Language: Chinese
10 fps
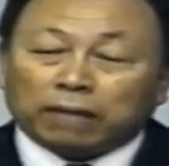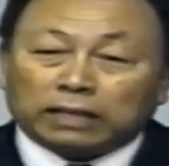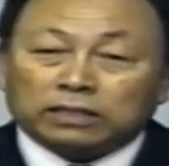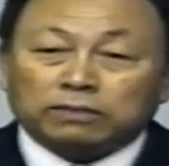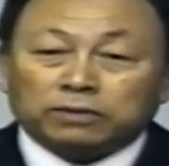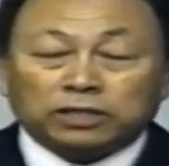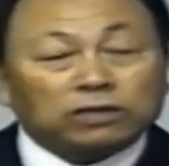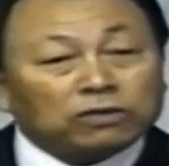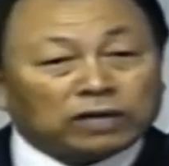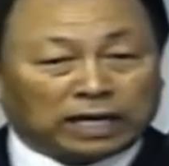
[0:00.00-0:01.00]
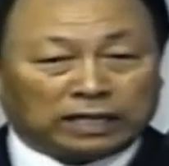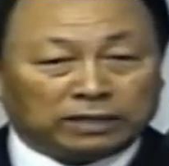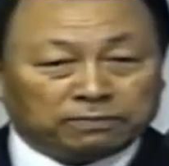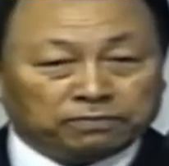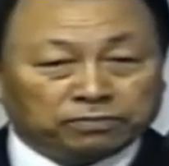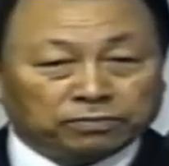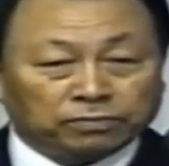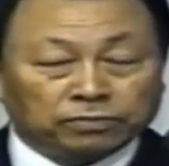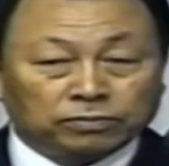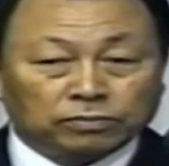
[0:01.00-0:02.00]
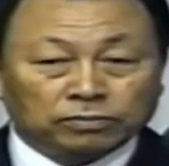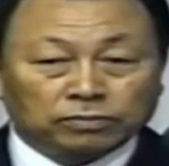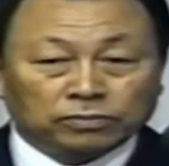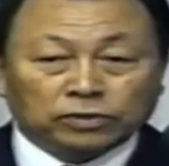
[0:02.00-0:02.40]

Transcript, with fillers: 因为从早晨到现在，